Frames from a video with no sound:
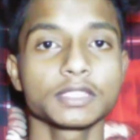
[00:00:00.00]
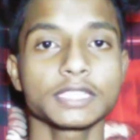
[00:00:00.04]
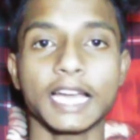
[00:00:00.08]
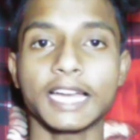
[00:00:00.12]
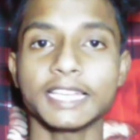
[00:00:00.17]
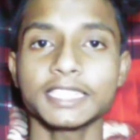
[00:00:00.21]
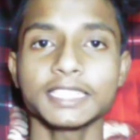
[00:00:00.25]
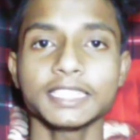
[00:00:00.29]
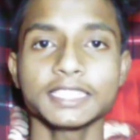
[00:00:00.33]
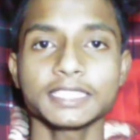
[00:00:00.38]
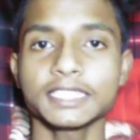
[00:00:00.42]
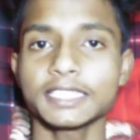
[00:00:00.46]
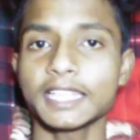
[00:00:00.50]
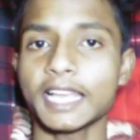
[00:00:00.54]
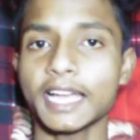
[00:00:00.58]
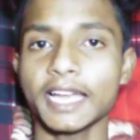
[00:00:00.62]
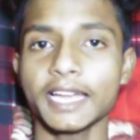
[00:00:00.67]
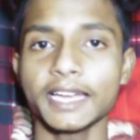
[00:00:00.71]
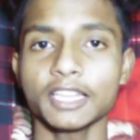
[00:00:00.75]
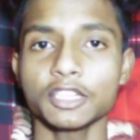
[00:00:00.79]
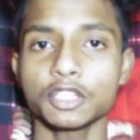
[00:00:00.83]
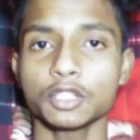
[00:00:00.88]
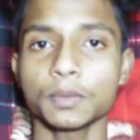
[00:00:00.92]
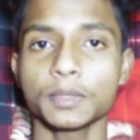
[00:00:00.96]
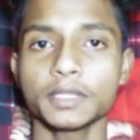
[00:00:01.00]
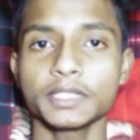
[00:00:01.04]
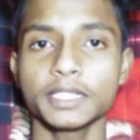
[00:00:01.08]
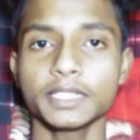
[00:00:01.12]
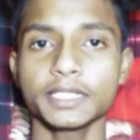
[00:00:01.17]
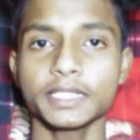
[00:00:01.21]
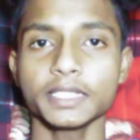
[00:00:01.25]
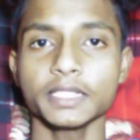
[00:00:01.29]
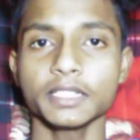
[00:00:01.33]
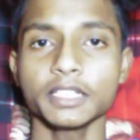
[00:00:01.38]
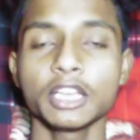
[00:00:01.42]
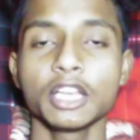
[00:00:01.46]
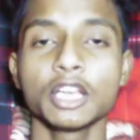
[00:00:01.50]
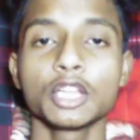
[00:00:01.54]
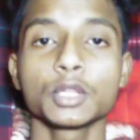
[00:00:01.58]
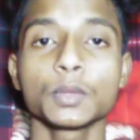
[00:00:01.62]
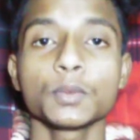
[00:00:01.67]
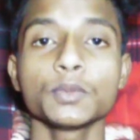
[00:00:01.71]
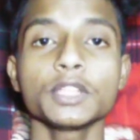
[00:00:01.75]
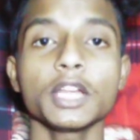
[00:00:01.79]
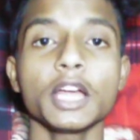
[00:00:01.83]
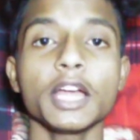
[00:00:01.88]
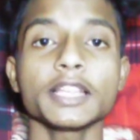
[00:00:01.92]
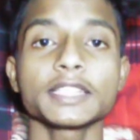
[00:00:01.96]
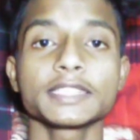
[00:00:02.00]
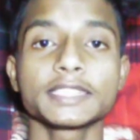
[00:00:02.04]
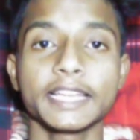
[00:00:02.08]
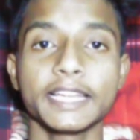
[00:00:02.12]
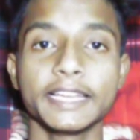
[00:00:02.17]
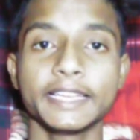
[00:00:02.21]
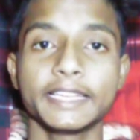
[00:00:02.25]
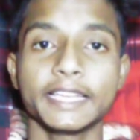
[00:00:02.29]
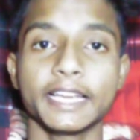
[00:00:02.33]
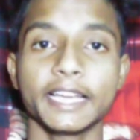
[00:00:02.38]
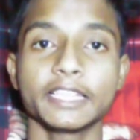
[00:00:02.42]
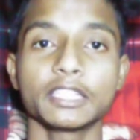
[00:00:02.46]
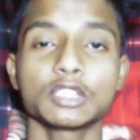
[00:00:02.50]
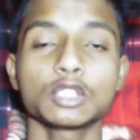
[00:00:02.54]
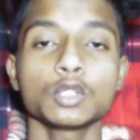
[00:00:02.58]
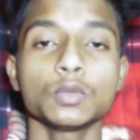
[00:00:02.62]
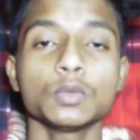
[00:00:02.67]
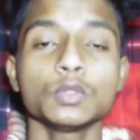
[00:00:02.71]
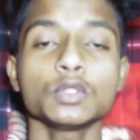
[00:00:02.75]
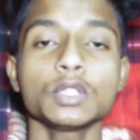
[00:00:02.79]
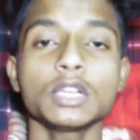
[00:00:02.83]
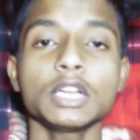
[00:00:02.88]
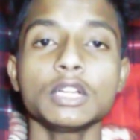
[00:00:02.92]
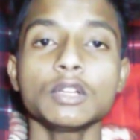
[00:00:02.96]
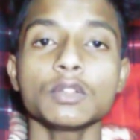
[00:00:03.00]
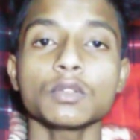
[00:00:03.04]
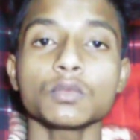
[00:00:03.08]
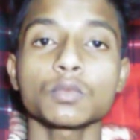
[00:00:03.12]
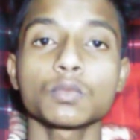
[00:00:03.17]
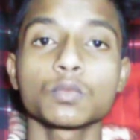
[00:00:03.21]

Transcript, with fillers: সার্চ লিস্টে দেখায় না তোমাদেরকে বন্ধুরা সেইটাই তো বন্ধুরা